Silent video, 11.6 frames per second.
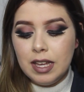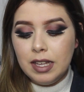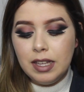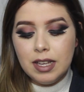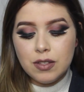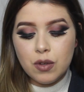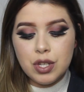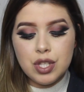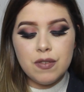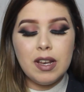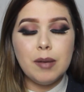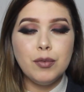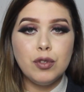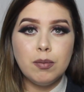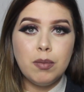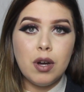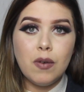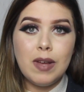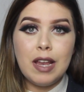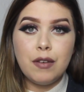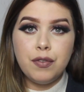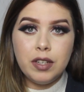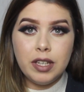E esse corretivo ele é muito bom, ele
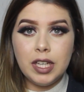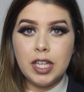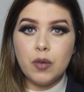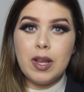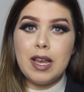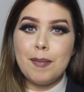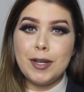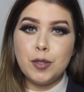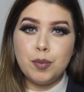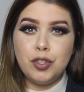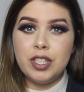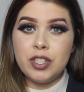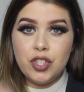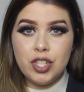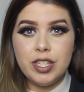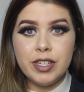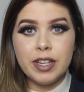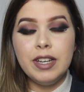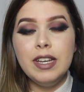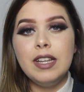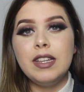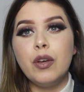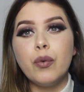é fininho, ele é mais pro dia a dia.
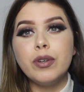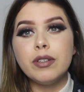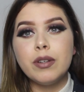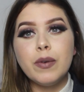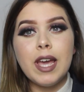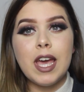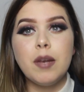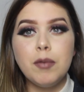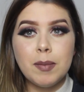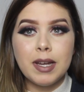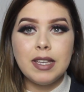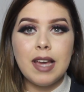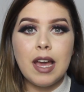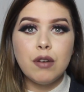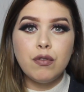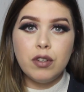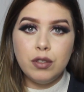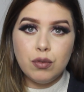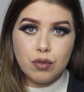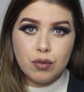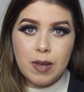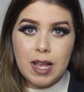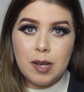Então, quando eu não quero me maquiar, eu vou e
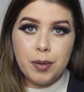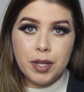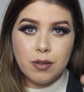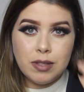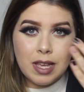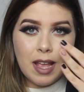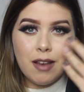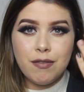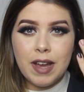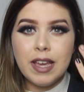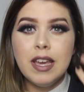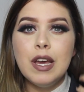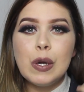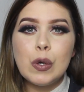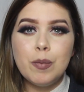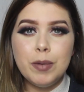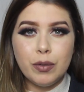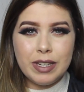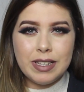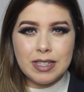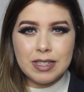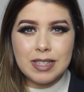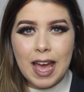uso ele, porque eu sei que ele vai cobrir o
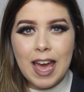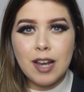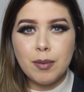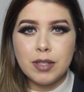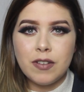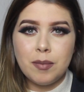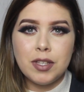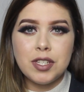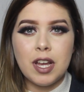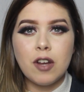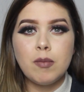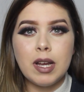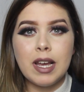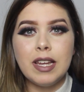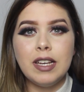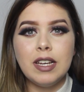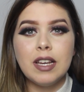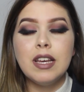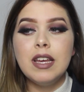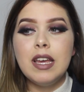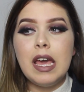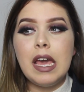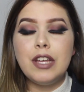necessário, mas vai me deixar com uma carinha
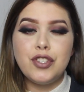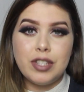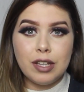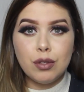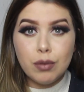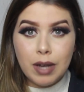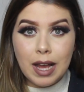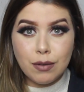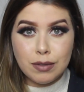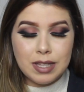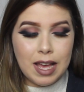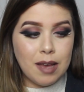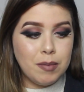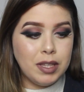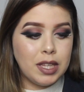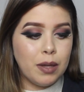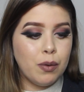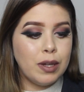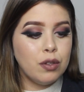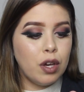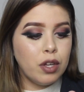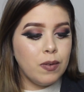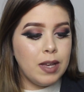é, de natural, sabe? Então, eu
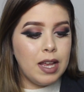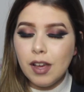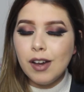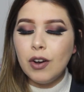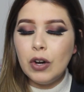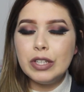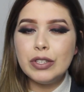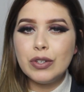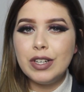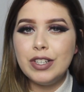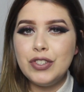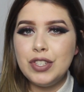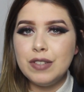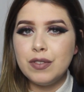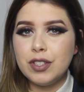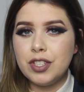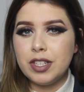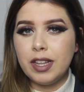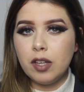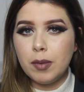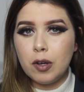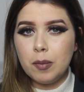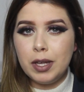adoro ele. Outro corretivo que já tem
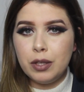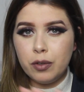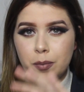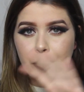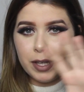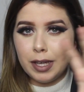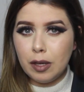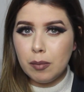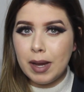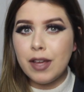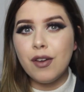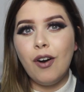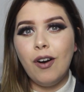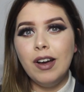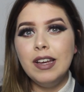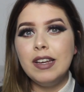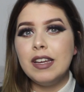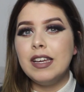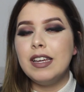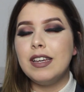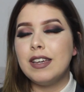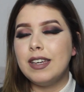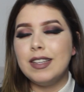uma cobertura um pouquinho maior
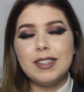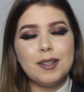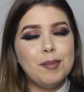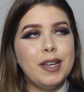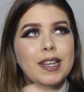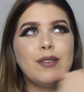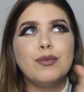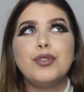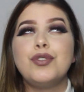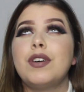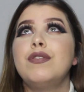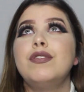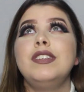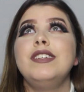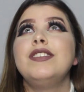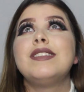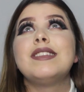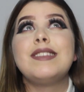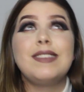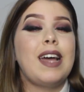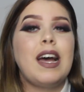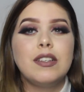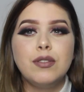e que também é um dos
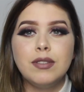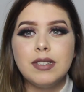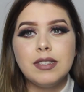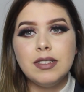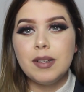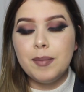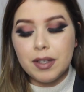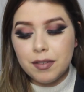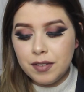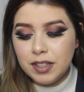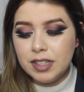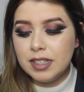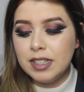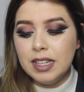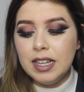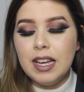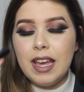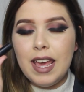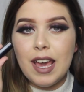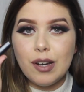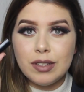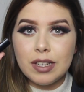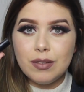favoritaços, assim, da minha vida,
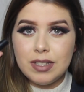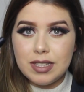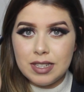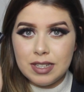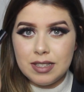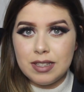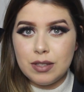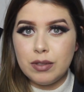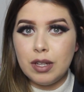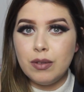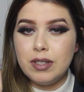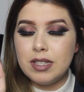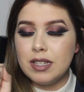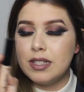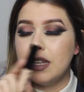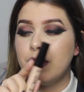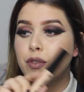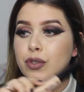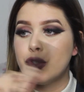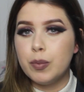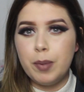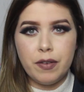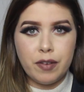é o da Luizance. O da Luizance, ele ficou
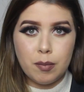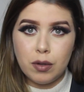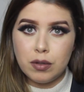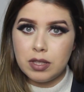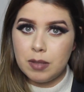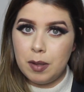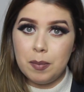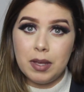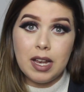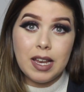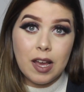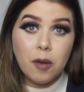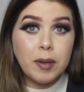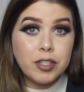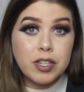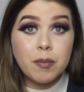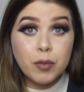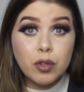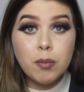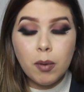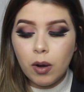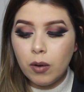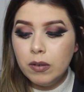super famoso também, porque ele realmente é muito
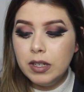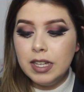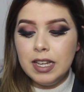bom.